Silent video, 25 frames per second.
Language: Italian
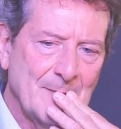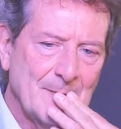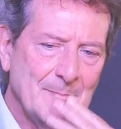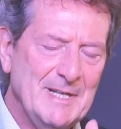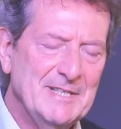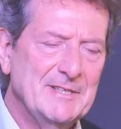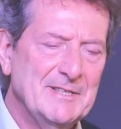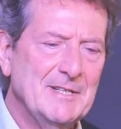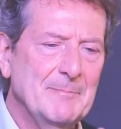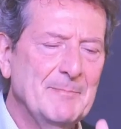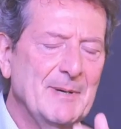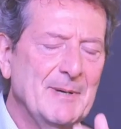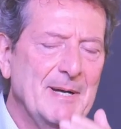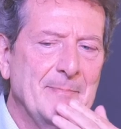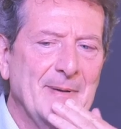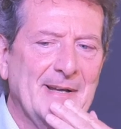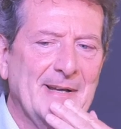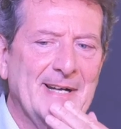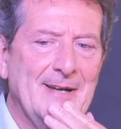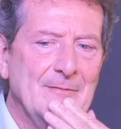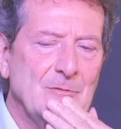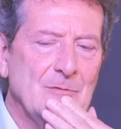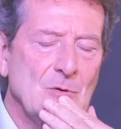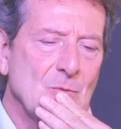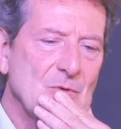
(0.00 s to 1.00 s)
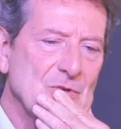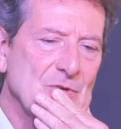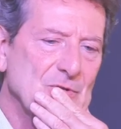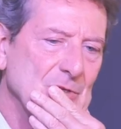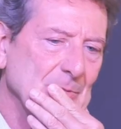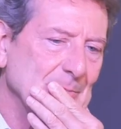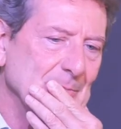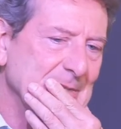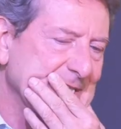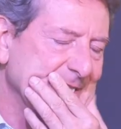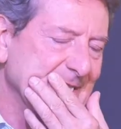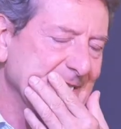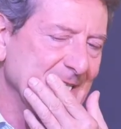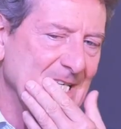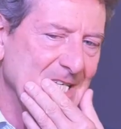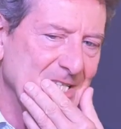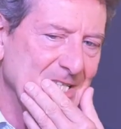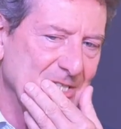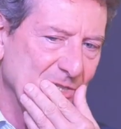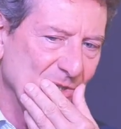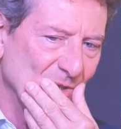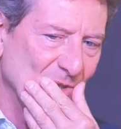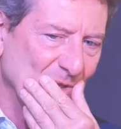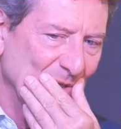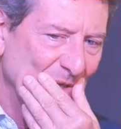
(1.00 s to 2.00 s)
Mentre preparavo questo
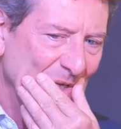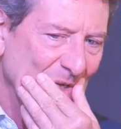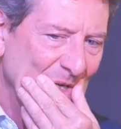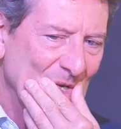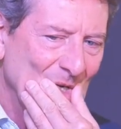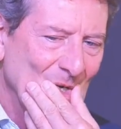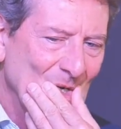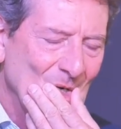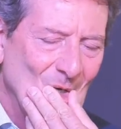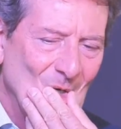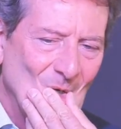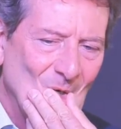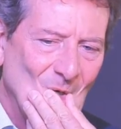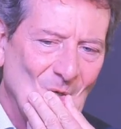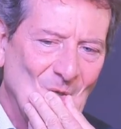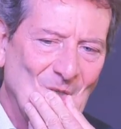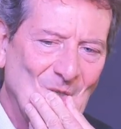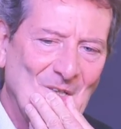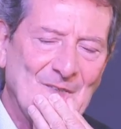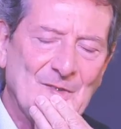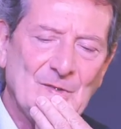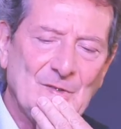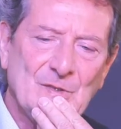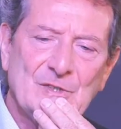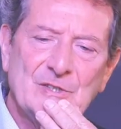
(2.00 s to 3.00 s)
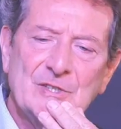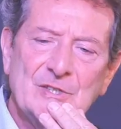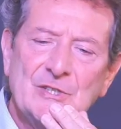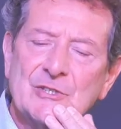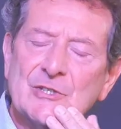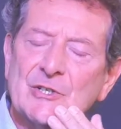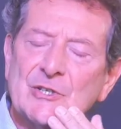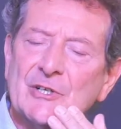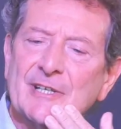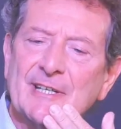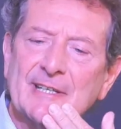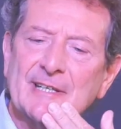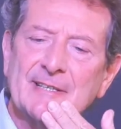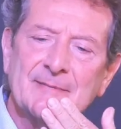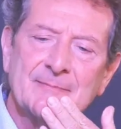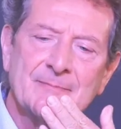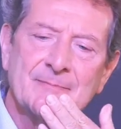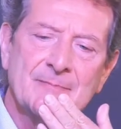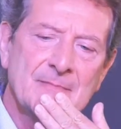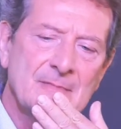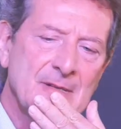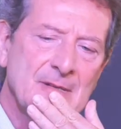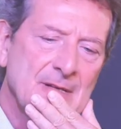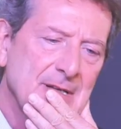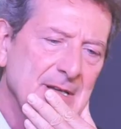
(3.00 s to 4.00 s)
messaggio ho detto, Signore,
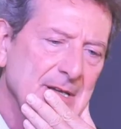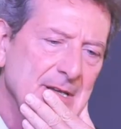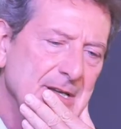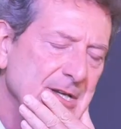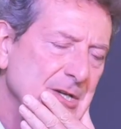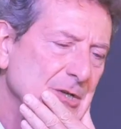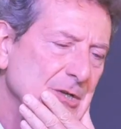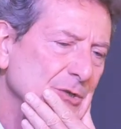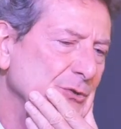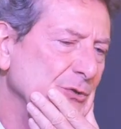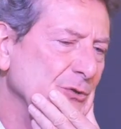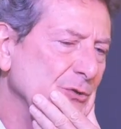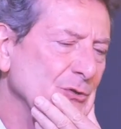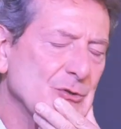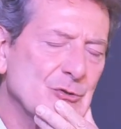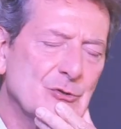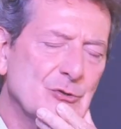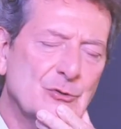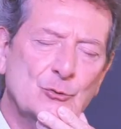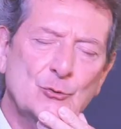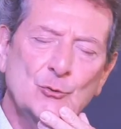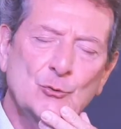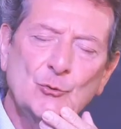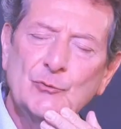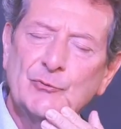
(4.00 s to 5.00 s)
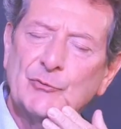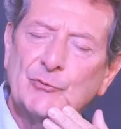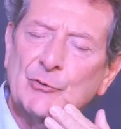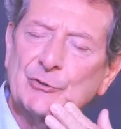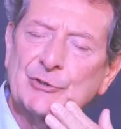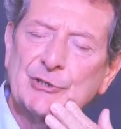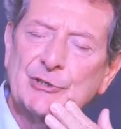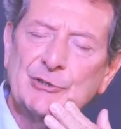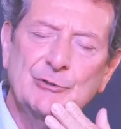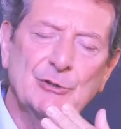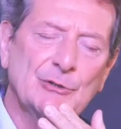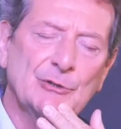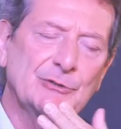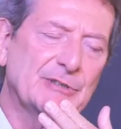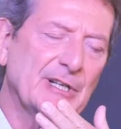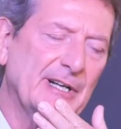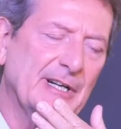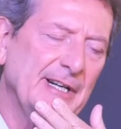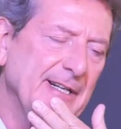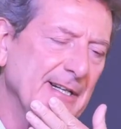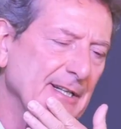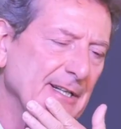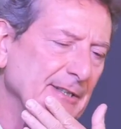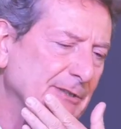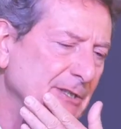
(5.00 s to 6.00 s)
io sono stufo di
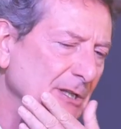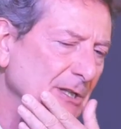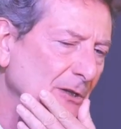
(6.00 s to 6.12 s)
dottrina e